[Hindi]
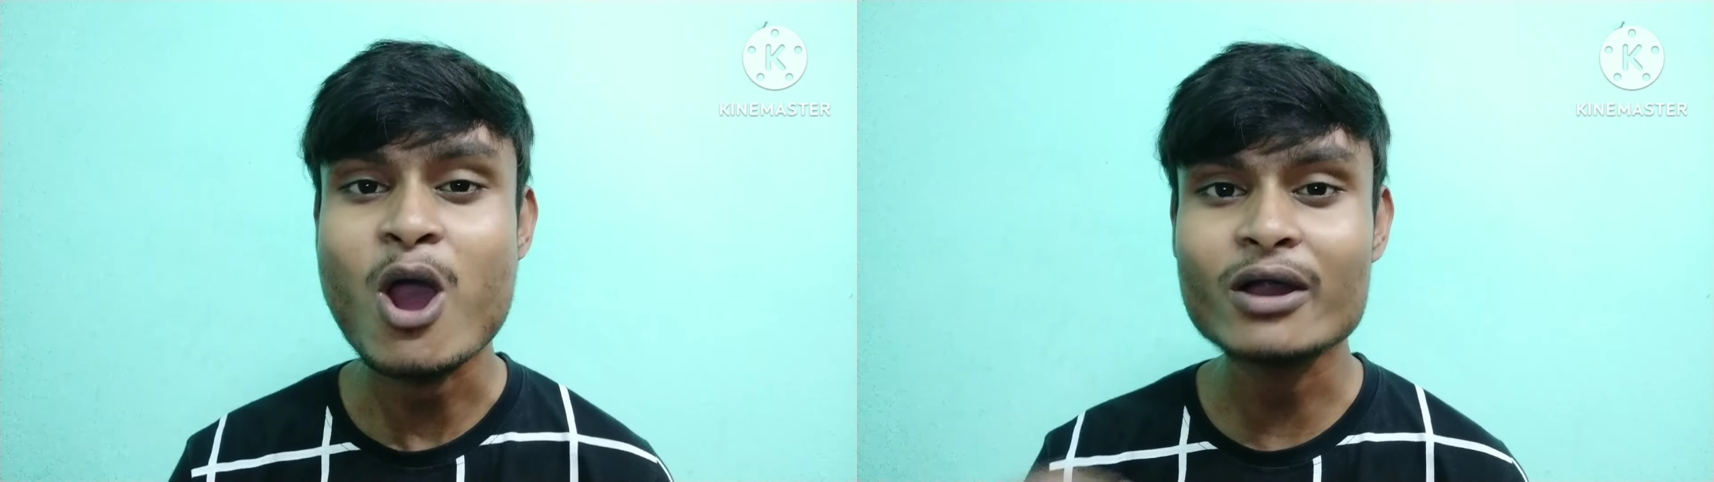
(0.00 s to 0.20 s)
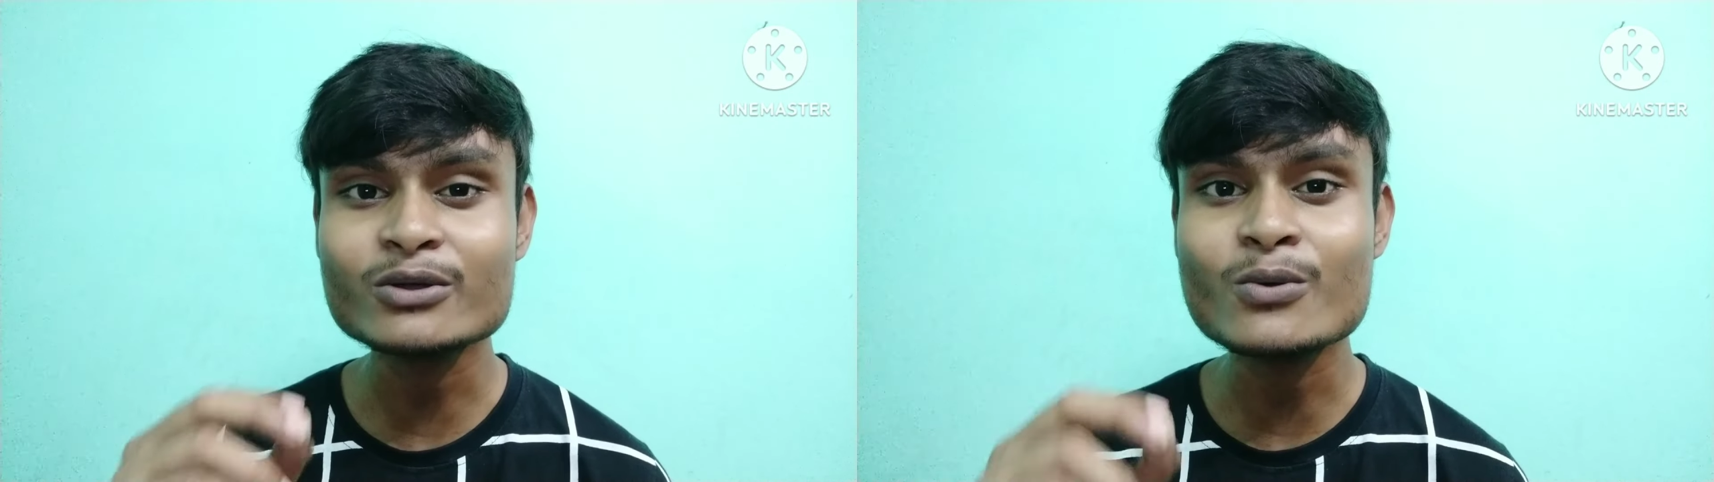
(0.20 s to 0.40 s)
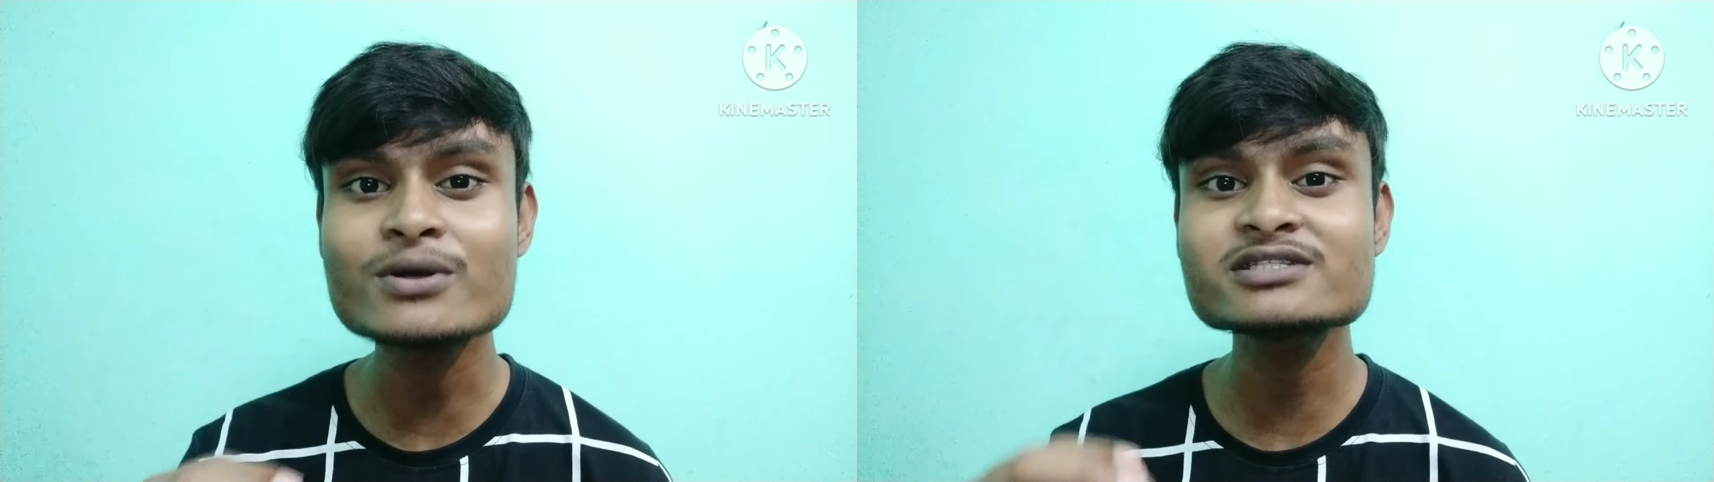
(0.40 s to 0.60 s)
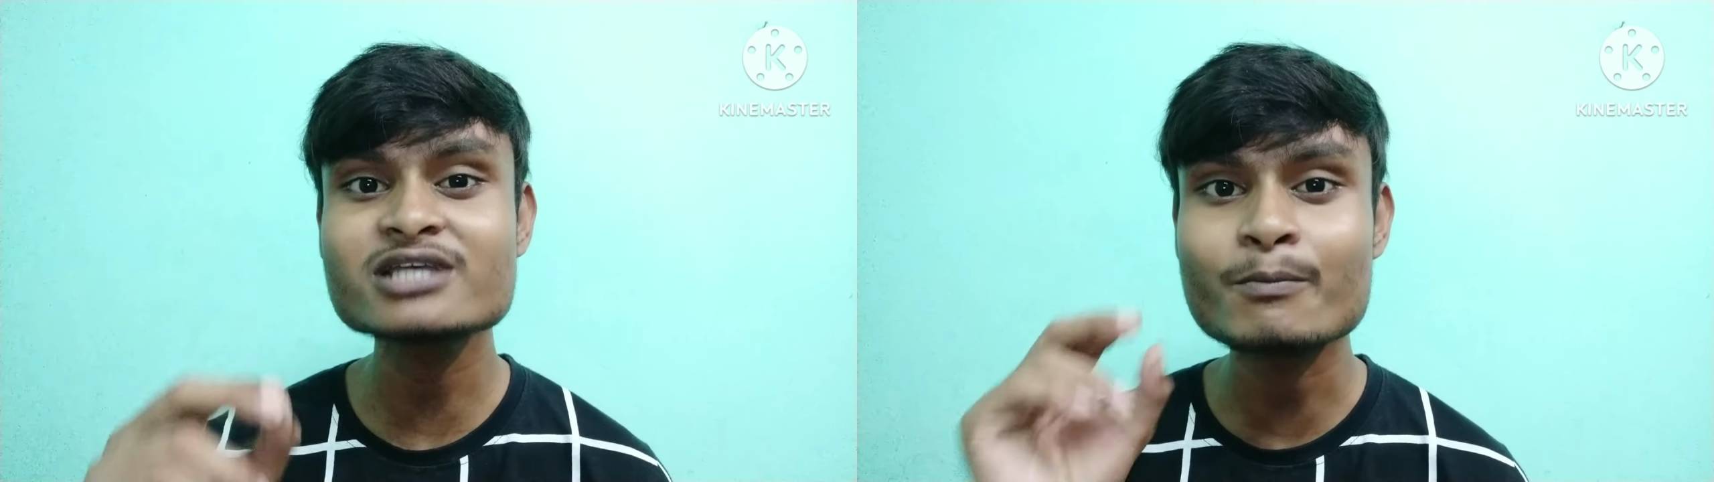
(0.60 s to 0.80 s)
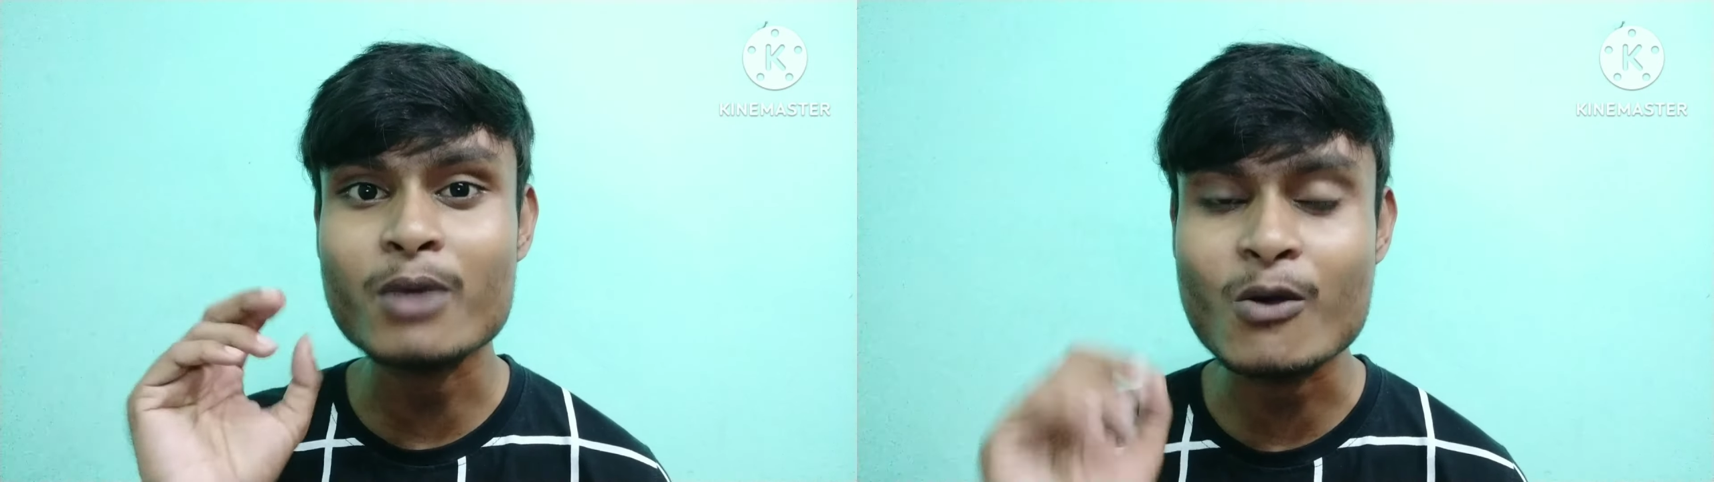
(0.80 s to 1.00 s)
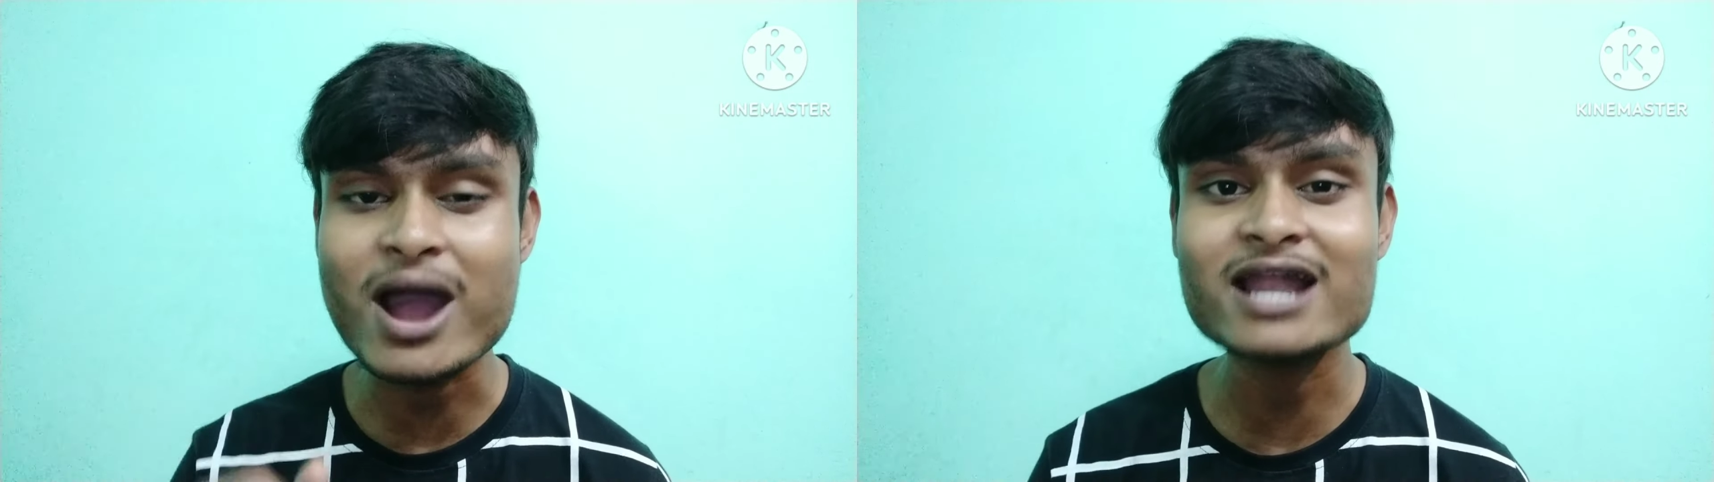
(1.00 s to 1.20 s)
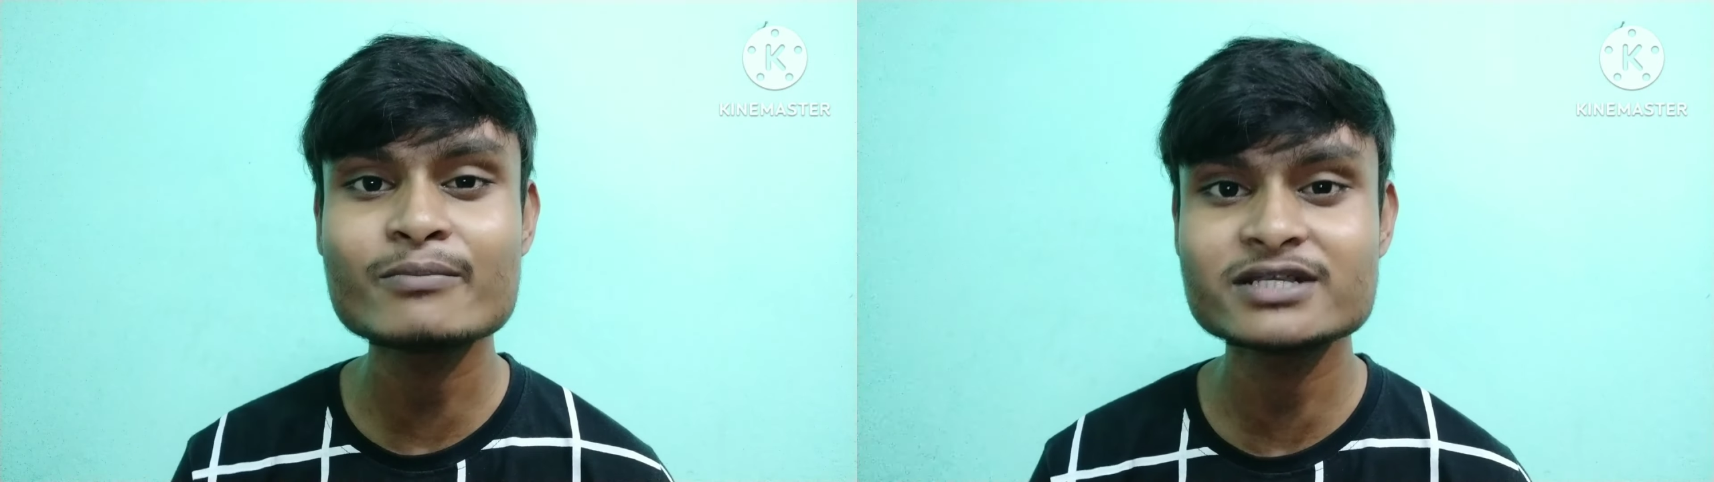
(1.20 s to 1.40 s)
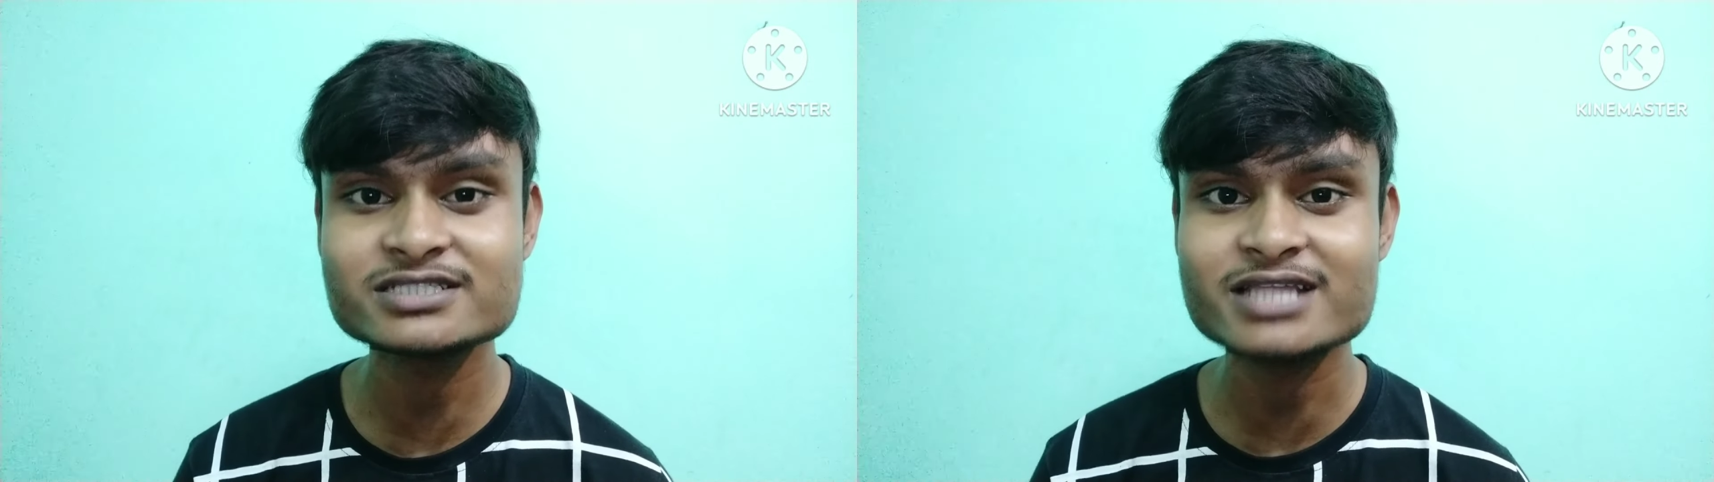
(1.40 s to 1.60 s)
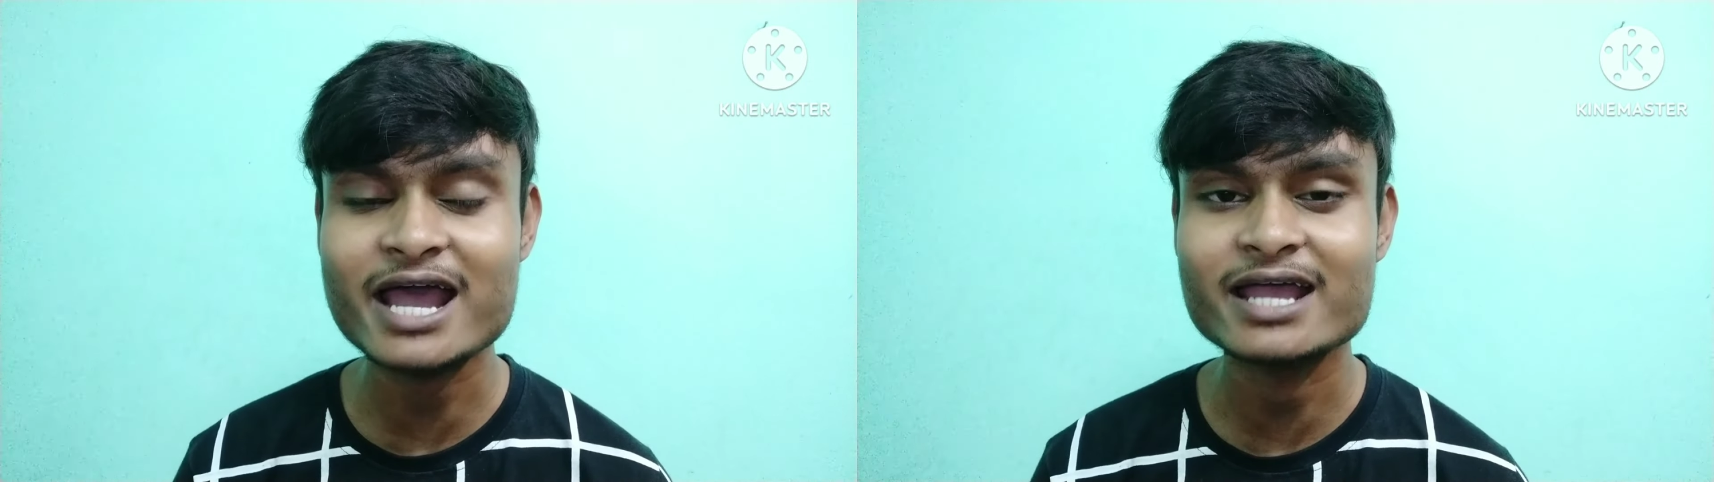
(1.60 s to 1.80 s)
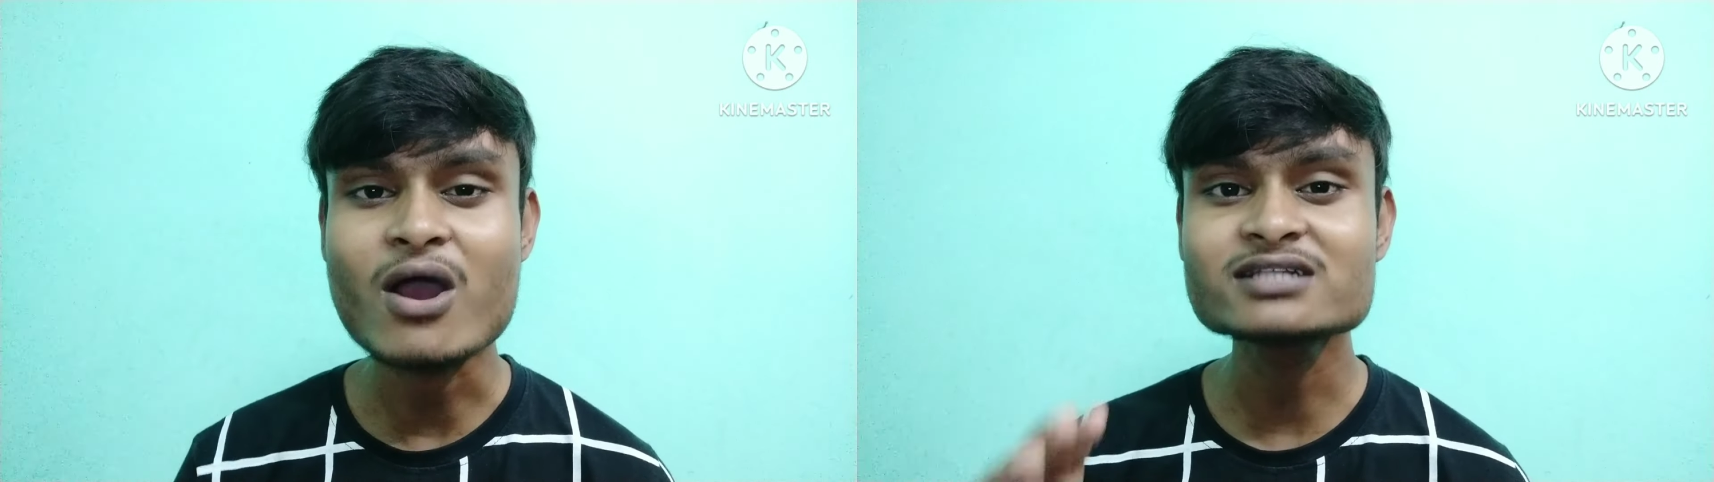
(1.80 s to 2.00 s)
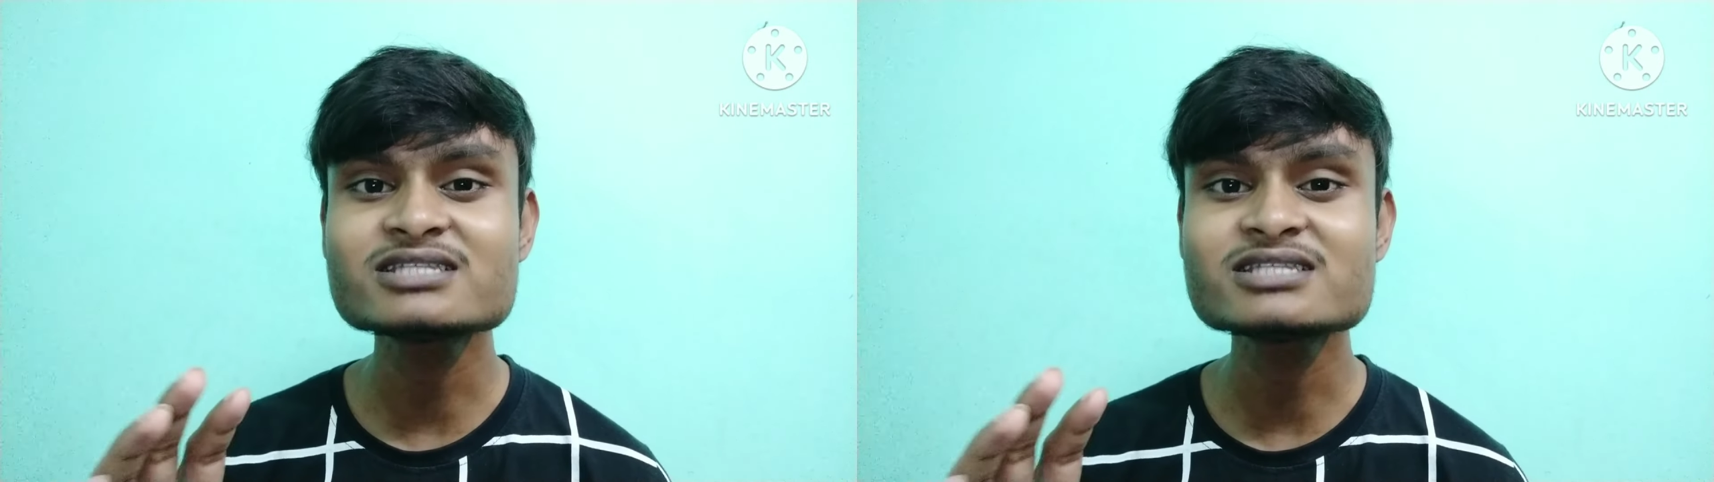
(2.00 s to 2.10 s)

और कौन सा बवाल मचता है